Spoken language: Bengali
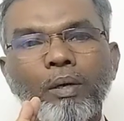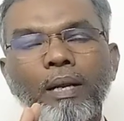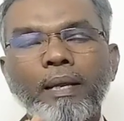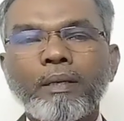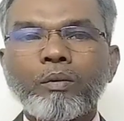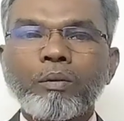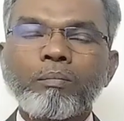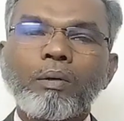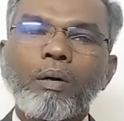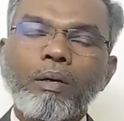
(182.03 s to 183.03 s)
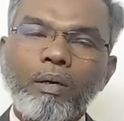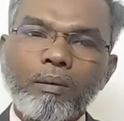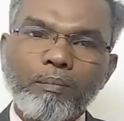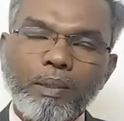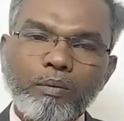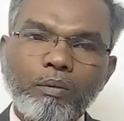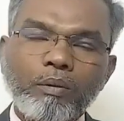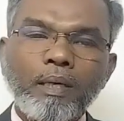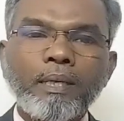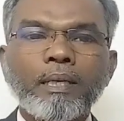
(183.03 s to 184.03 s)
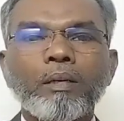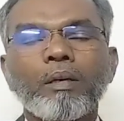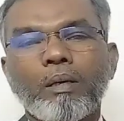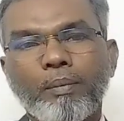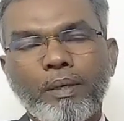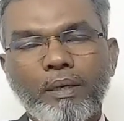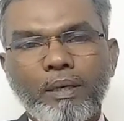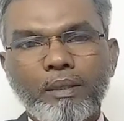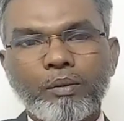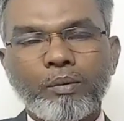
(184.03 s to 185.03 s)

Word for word: আলাইকুম আ রহমাতুল্লাহ আবরাকাতহ